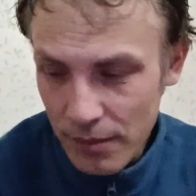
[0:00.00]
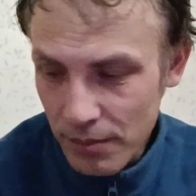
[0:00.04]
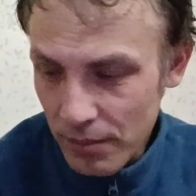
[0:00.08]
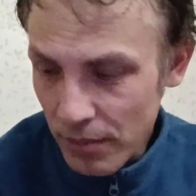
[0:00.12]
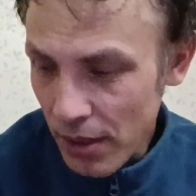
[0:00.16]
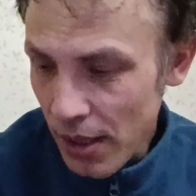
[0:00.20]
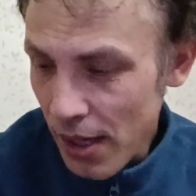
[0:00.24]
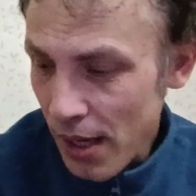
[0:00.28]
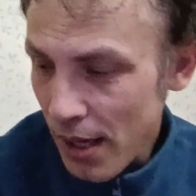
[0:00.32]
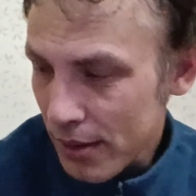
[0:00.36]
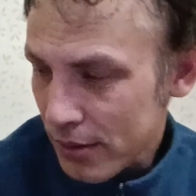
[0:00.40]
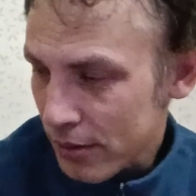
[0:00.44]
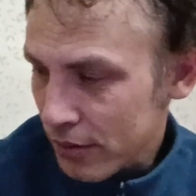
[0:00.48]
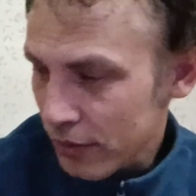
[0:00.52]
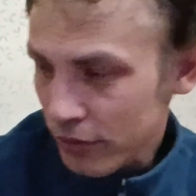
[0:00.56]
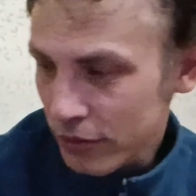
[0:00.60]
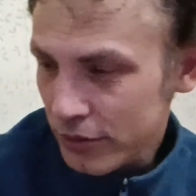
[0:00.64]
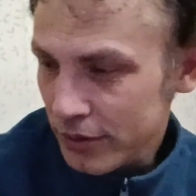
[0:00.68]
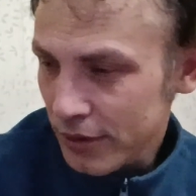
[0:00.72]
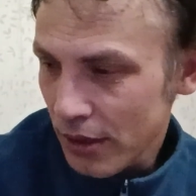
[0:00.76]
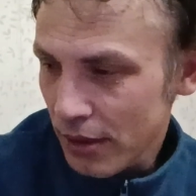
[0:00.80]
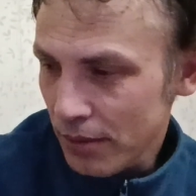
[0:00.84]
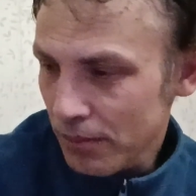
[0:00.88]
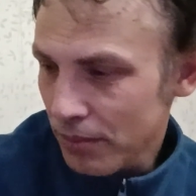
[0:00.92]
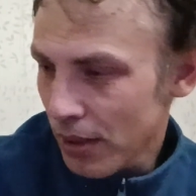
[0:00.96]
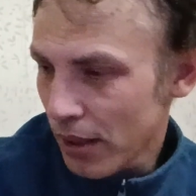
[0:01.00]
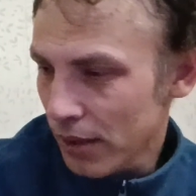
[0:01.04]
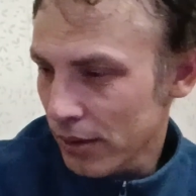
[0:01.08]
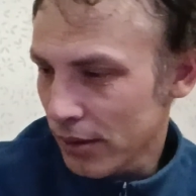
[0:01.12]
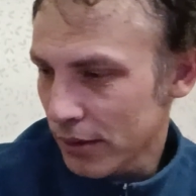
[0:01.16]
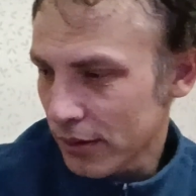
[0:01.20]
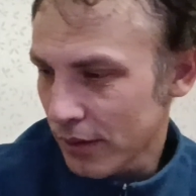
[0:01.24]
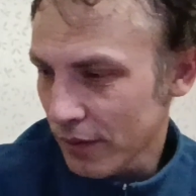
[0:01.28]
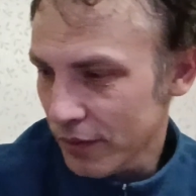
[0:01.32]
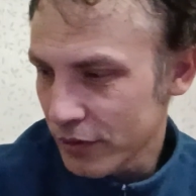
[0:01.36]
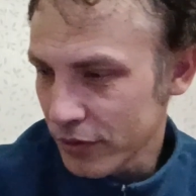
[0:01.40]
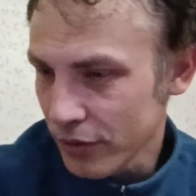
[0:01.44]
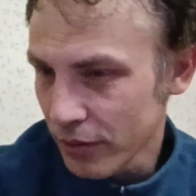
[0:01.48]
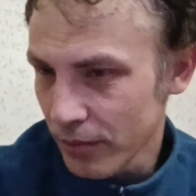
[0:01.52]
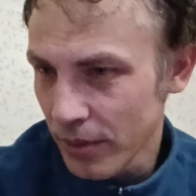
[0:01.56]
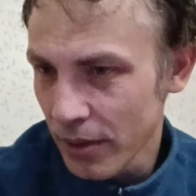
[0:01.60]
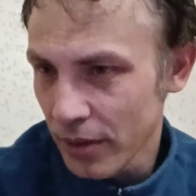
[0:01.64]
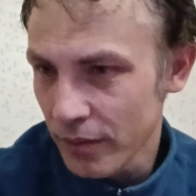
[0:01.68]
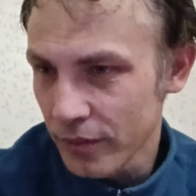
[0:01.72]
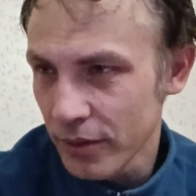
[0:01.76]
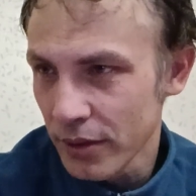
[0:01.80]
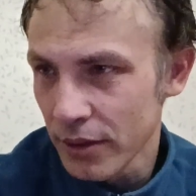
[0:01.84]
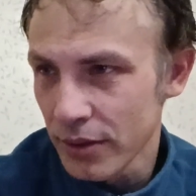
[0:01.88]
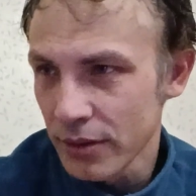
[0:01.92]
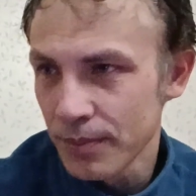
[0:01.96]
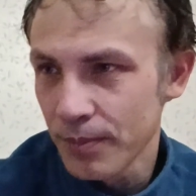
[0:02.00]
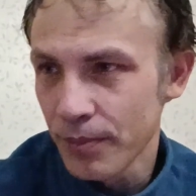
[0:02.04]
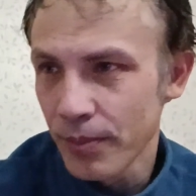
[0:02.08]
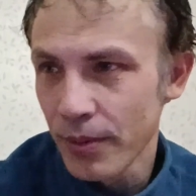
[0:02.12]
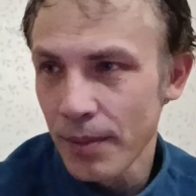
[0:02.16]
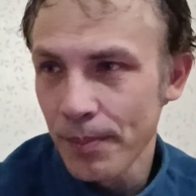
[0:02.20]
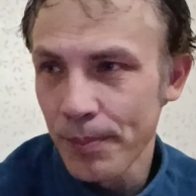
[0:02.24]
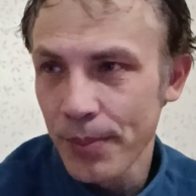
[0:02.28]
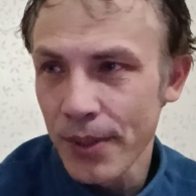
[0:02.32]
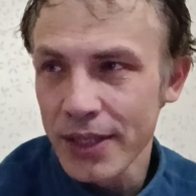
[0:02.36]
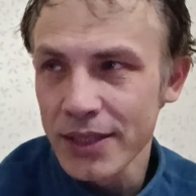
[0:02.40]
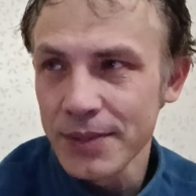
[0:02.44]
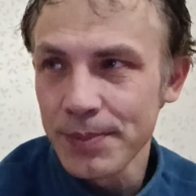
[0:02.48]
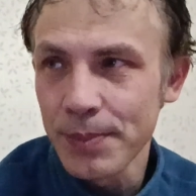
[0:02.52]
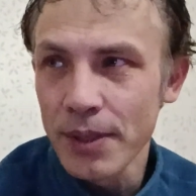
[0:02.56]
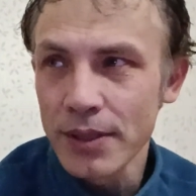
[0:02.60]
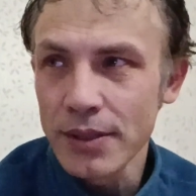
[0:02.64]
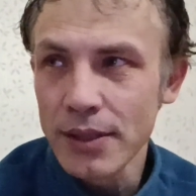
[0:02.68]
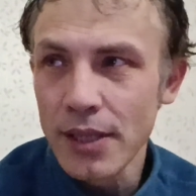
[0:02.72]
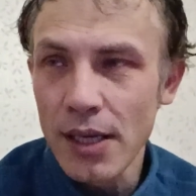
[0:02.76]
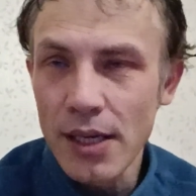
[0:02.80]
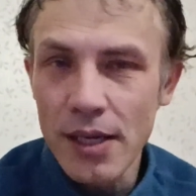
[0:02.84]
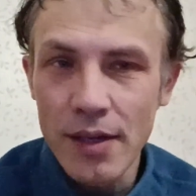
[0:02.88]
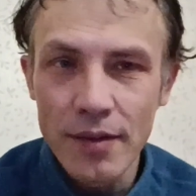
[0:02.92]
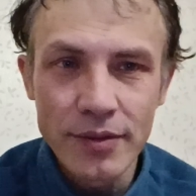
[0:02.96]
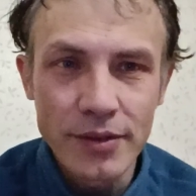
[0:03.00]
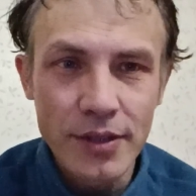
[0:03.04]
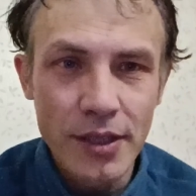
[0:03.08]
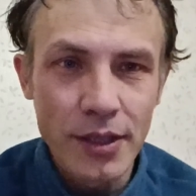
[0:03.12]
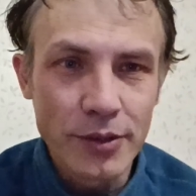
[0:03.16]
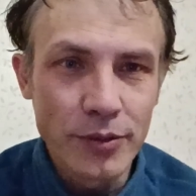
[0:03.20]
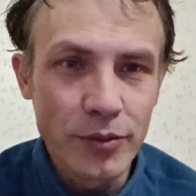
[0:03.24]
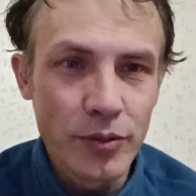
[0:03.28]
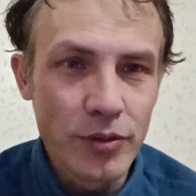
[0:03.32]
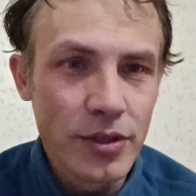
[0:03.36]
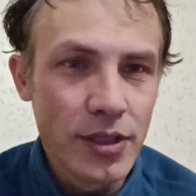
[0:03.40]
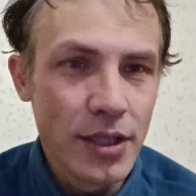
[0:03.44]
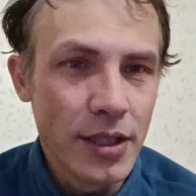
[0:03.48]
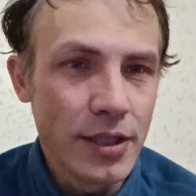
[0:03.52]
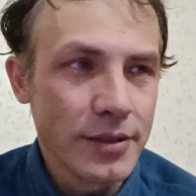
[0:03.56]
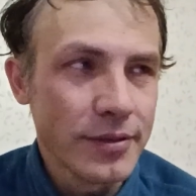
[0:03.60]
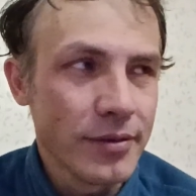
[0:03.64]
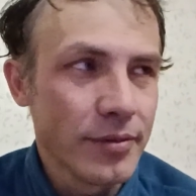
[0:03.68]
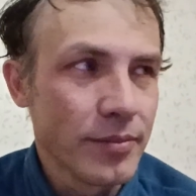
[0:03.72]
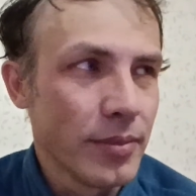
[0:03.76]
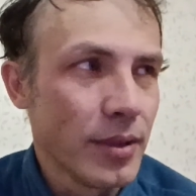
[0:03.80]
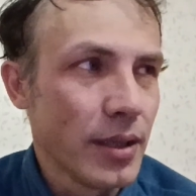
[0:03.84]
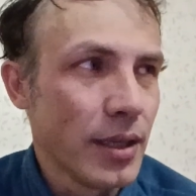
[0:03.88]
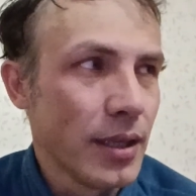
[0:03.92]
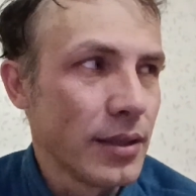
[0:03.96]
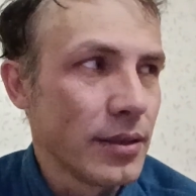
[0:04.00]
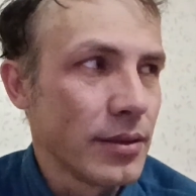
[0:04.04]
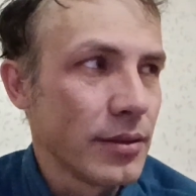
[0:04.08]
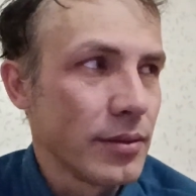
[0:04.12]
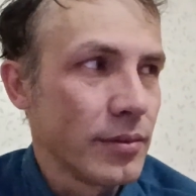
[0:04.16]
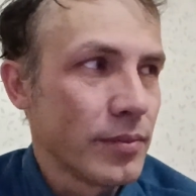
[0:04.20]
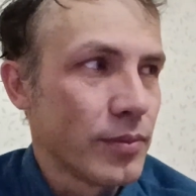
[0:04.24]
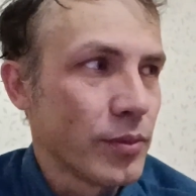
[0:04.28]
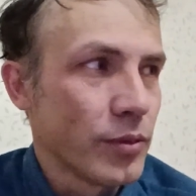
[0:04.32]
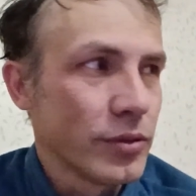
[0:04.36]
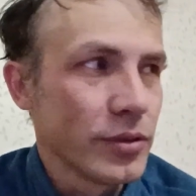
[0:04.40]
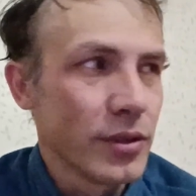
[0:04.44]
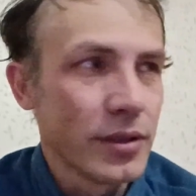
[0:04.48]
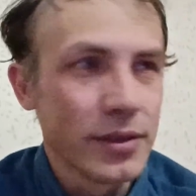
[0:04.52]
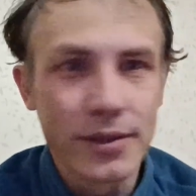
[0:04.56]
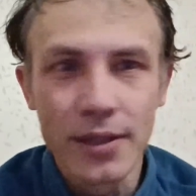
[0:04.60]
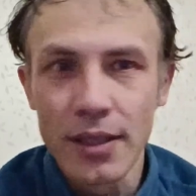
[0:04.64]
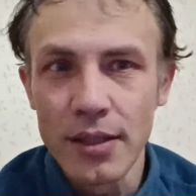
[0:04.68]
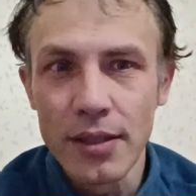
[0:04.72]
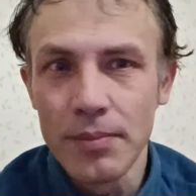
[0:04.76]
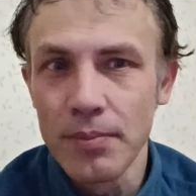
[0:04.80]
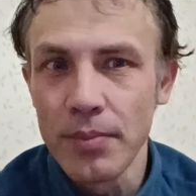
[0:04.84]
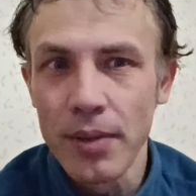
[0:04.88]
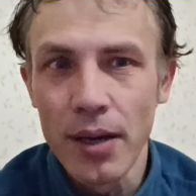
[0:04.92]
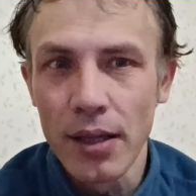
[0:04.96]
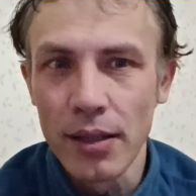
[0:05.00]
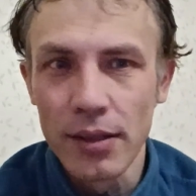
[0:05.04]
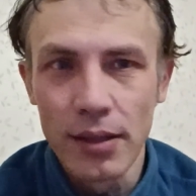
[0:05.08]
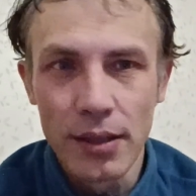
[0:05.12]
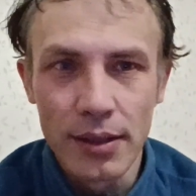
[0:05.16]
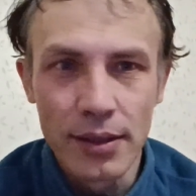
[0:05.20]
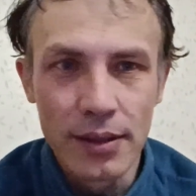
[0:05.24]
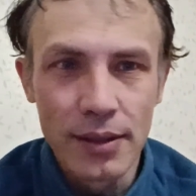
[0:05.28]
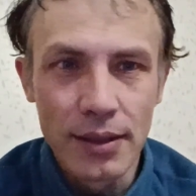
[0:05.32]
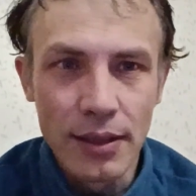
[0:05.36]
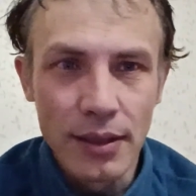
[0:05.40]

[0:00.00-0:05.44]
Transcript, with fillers: Блять, ну заебало это все, блядь. Про, про спартаковское судейство, блядь, просто заебало.